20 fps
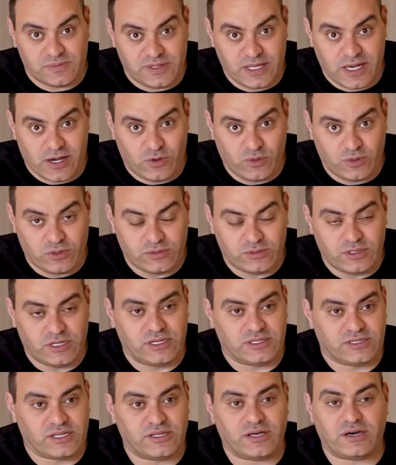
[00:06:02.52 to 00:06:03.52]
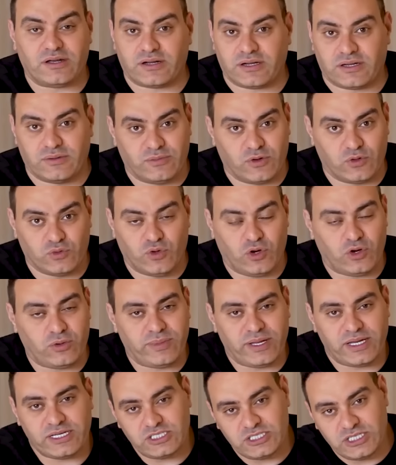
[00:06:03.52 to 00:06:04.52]
بتاعه آه، تدارك الموضوع ما
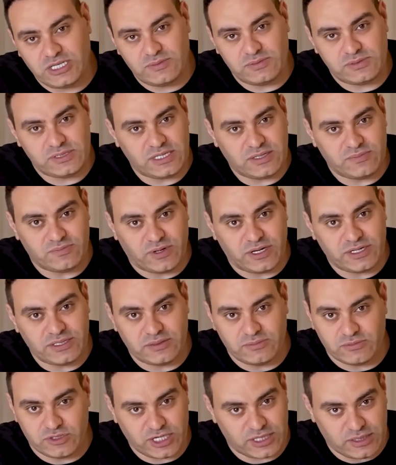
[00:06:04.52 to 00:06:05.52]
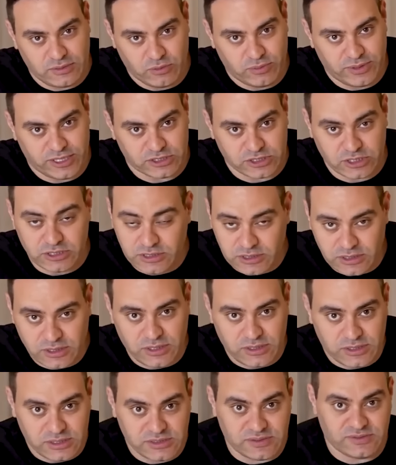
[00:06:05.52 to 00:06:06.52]
بقاش يجيب سيره بايدن بشكل مباشر
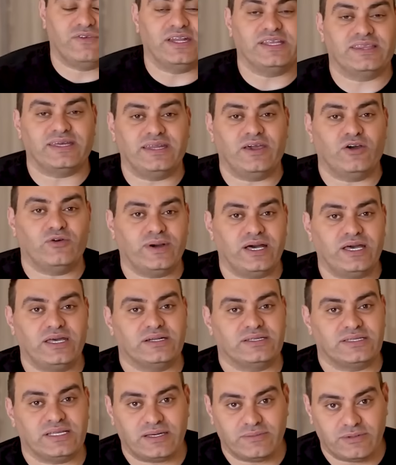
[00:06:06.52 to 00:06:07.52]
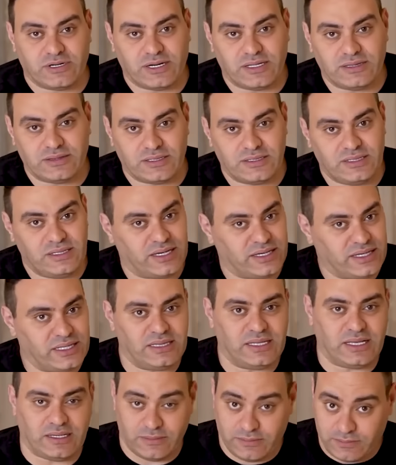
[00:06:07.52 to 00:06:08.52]
خالص فنتنياهو بقى يرتكب الغلطه دي
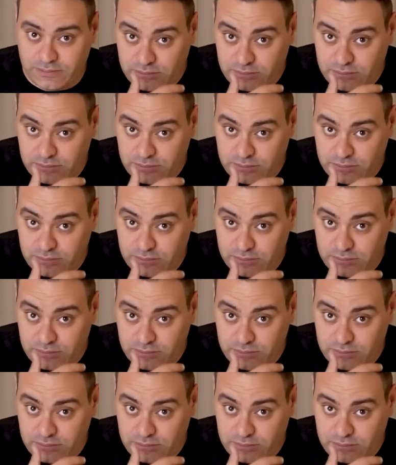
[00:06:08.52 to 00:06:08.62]
اكيد لا